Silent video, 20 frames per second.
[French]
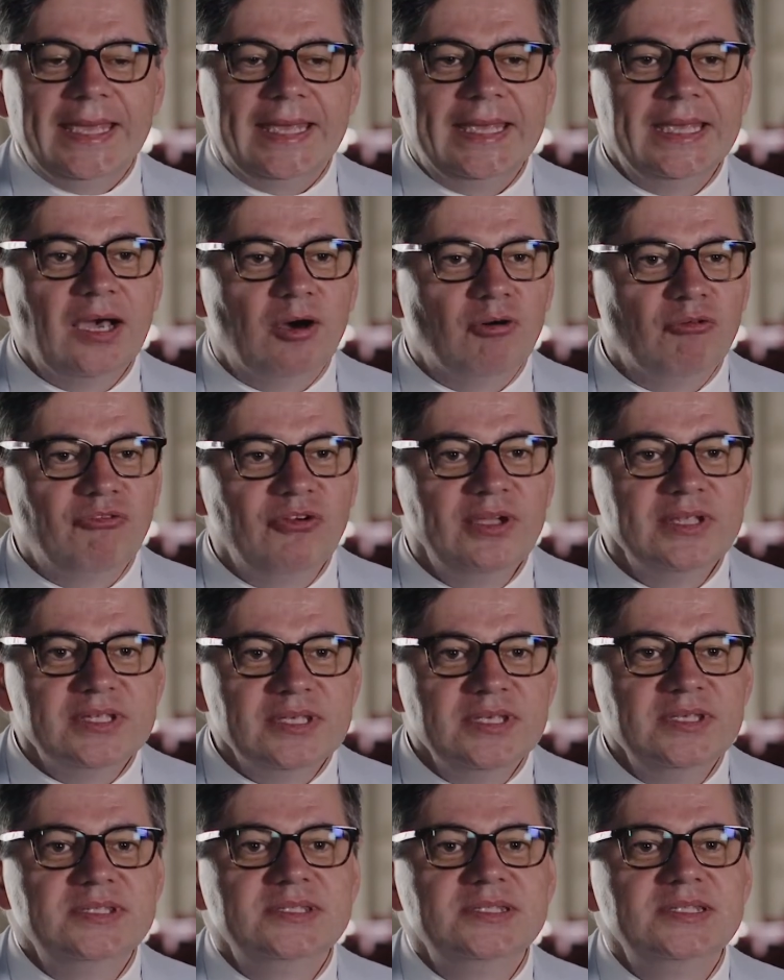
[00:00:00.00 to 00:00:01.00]
et en fait,
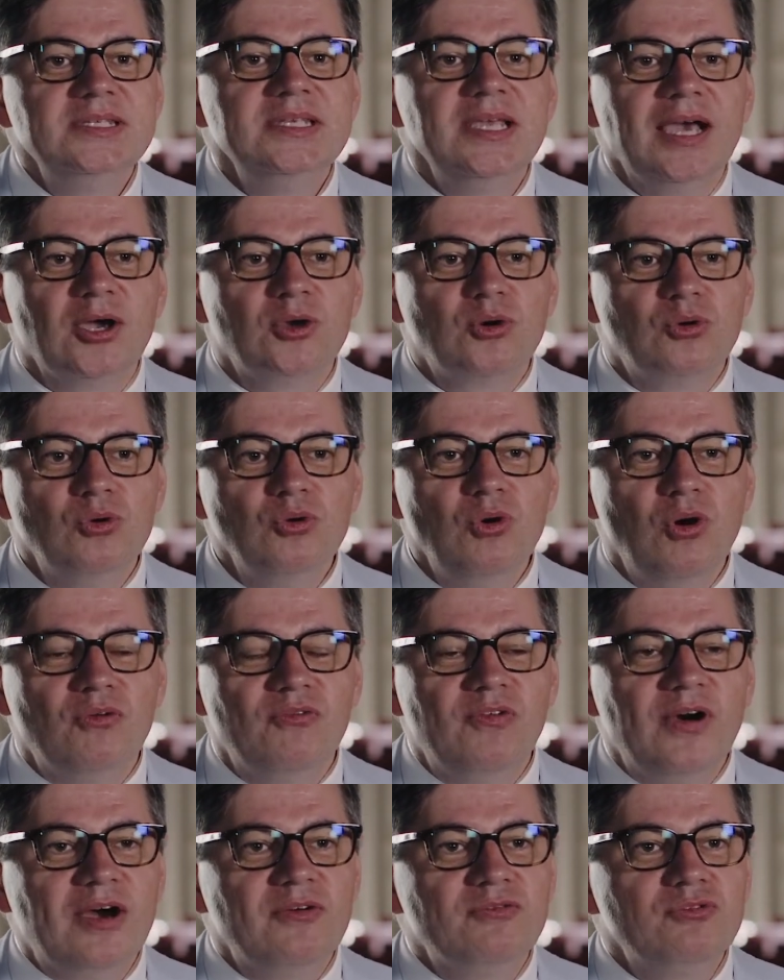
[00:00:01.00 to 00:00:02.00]
ici, à Co, on
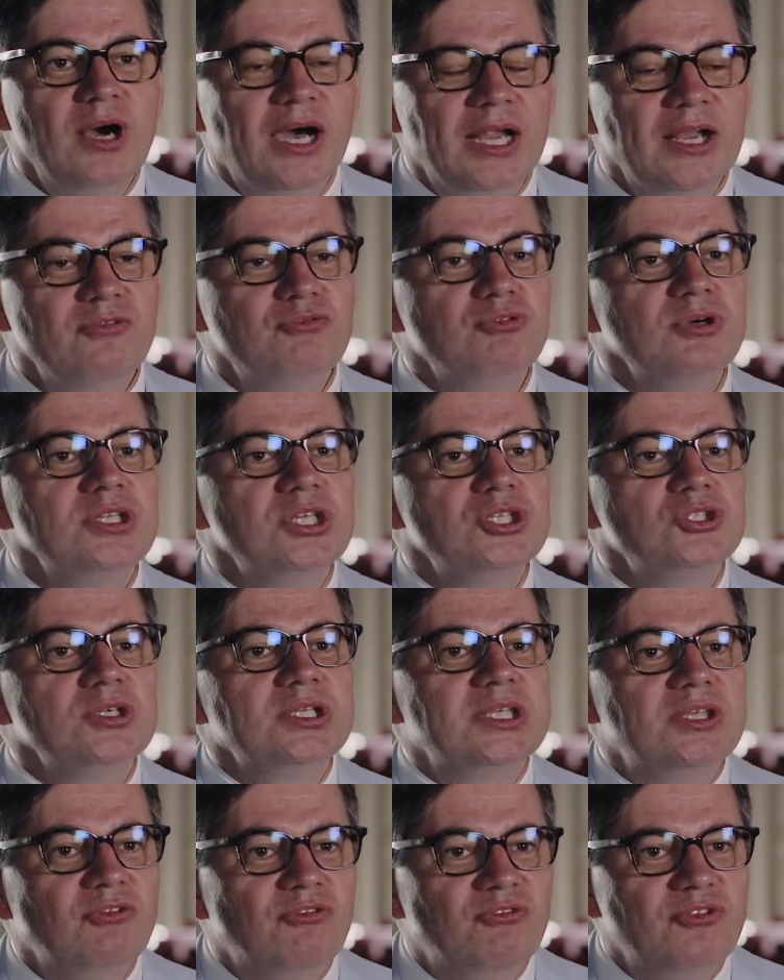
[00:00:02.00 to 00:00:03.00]
va avoir à la fois des gens
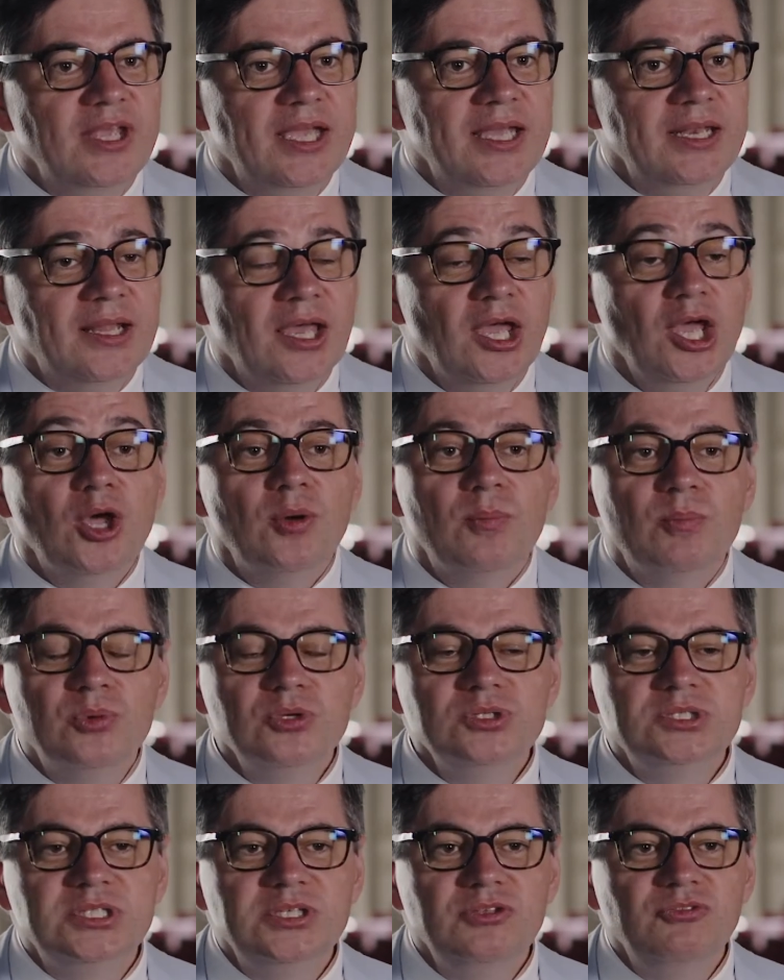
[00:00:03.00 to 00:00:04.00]
qui viennent
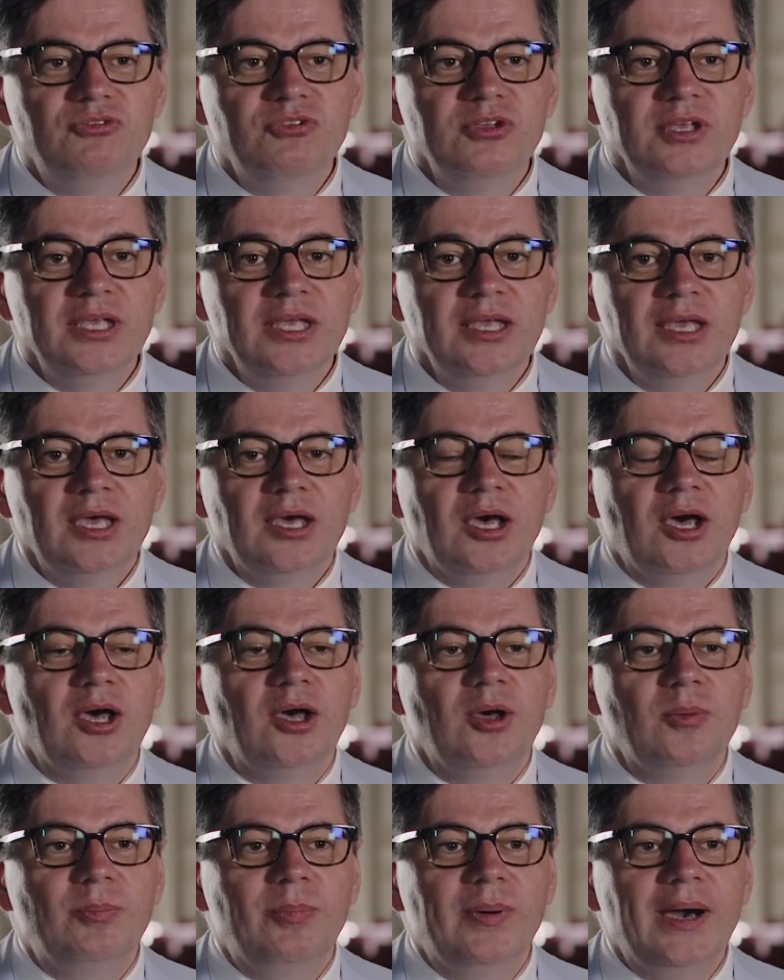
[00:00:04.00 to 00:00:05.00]
motivés
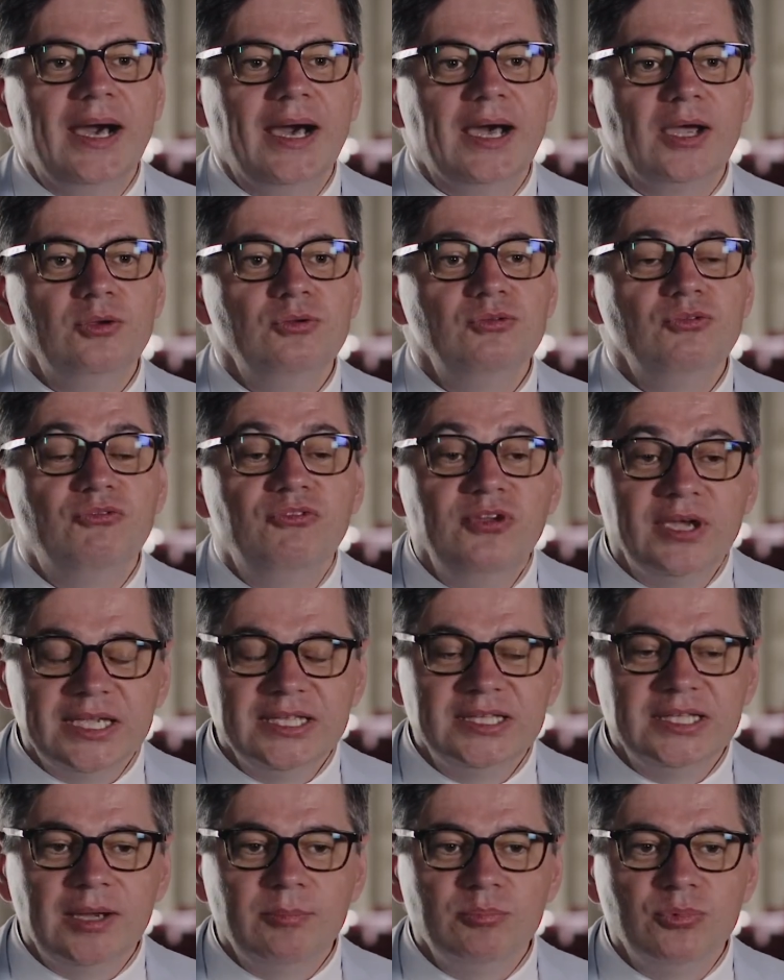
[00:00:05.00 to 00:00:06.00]
euh, par une
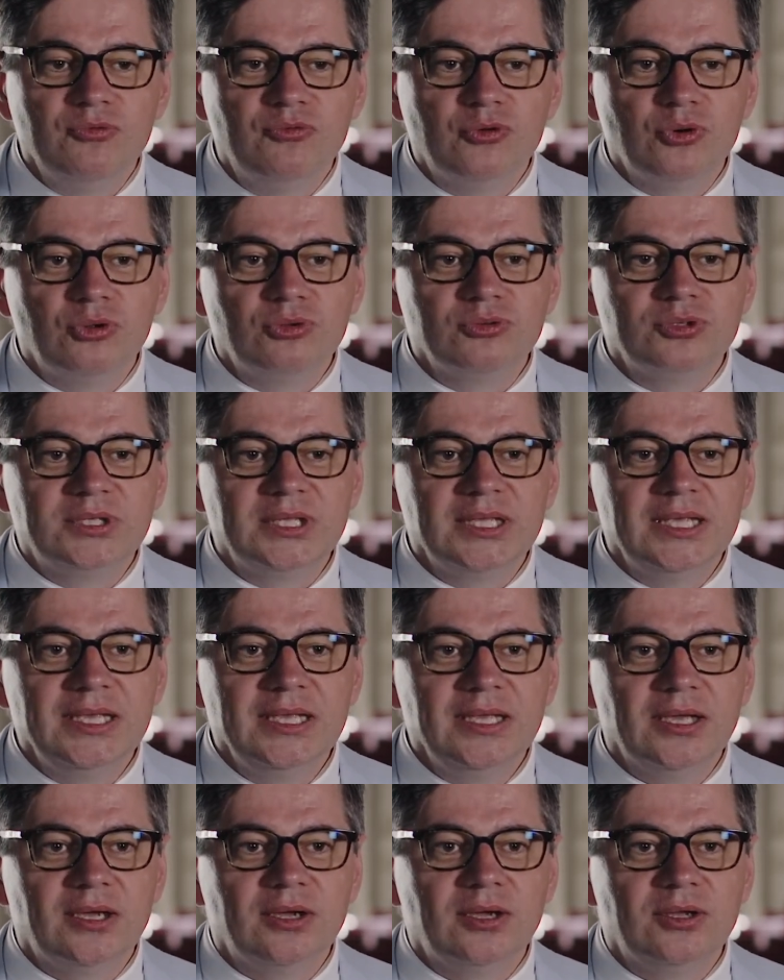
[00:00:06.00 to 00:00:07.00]
véritable
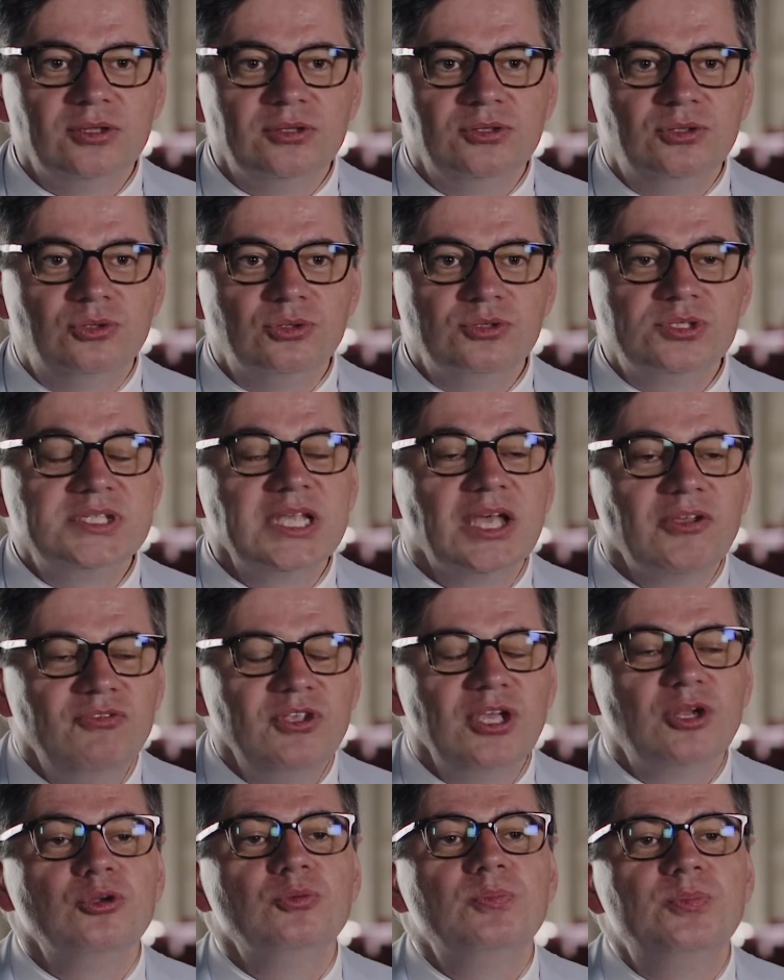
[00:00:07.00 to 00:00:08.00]
volonté euh, de
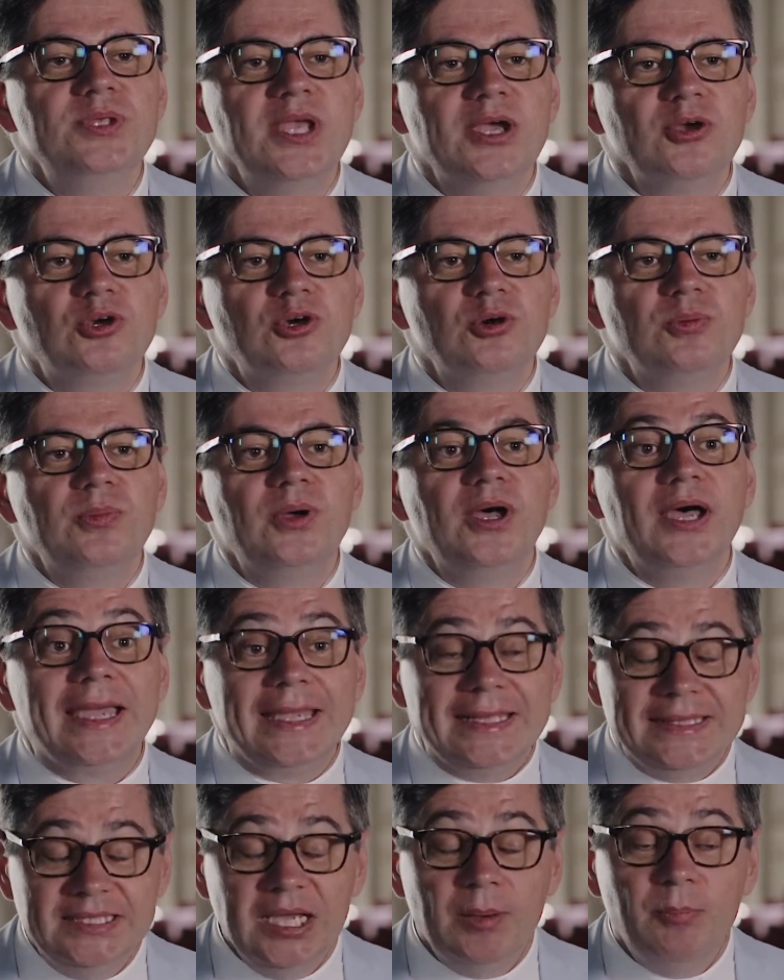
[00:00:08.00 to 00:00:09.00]
servir le bien commun
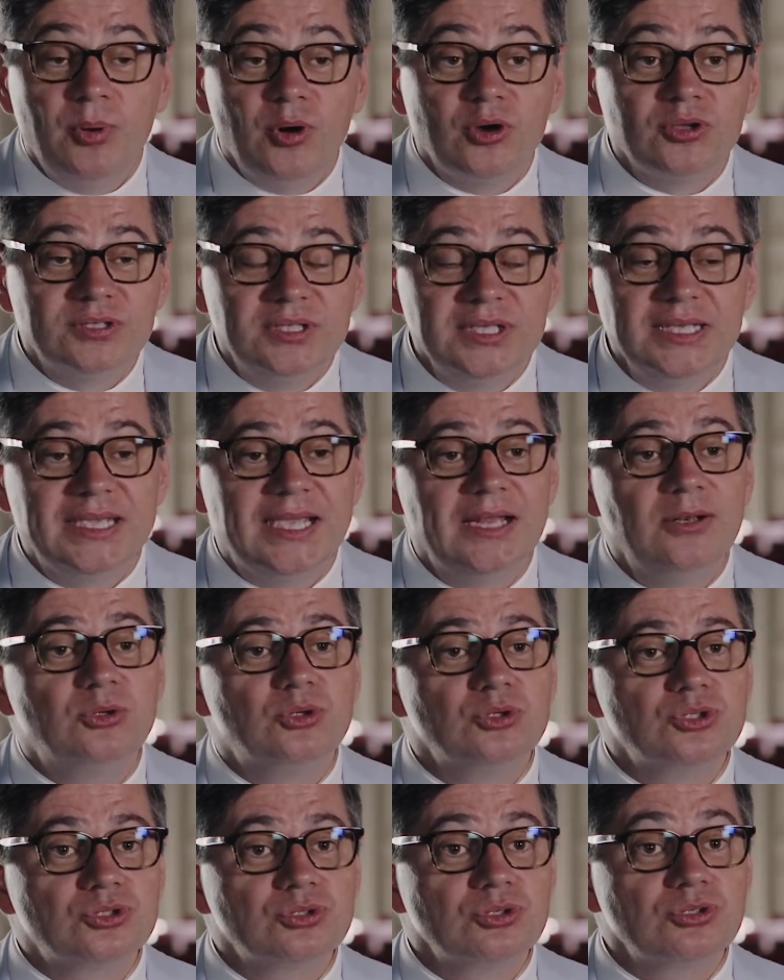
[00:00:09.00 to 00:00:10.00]
et d'apporter
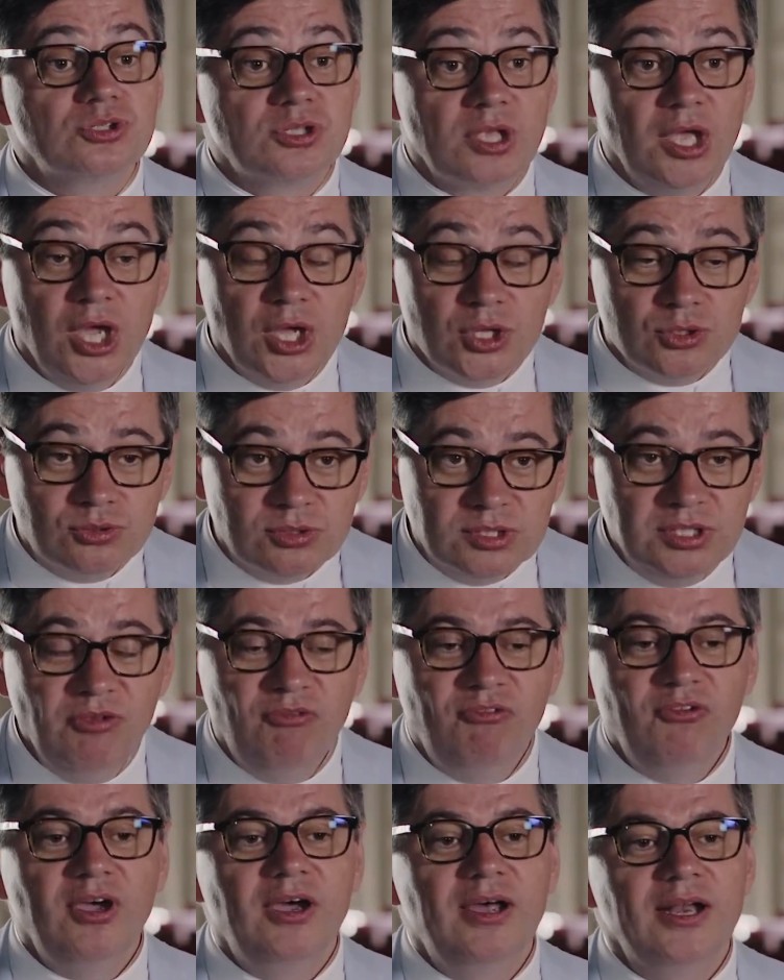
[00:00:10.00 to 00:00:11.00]
quelque chose de
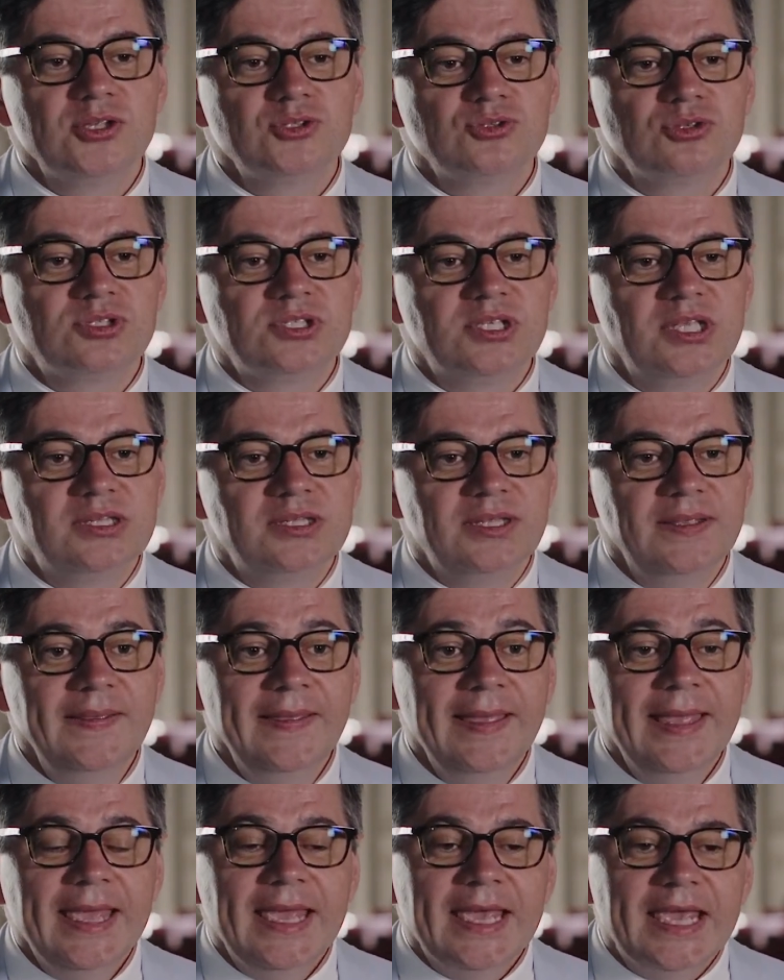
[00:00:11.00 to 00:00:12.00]
différent à la
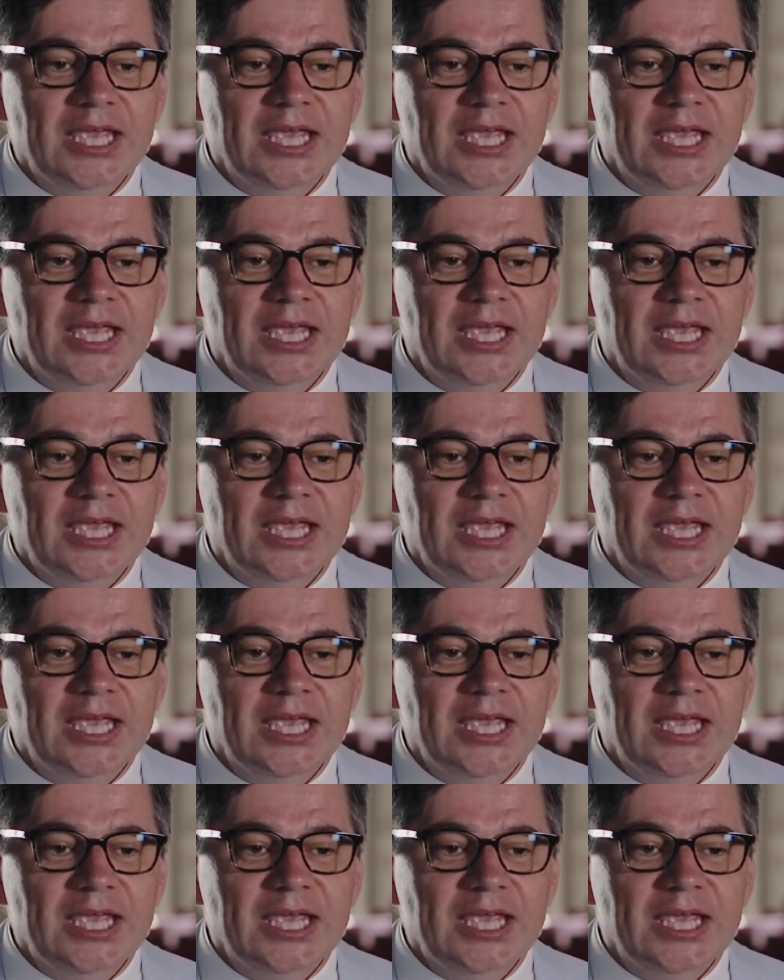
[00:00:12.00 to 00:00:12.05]
société.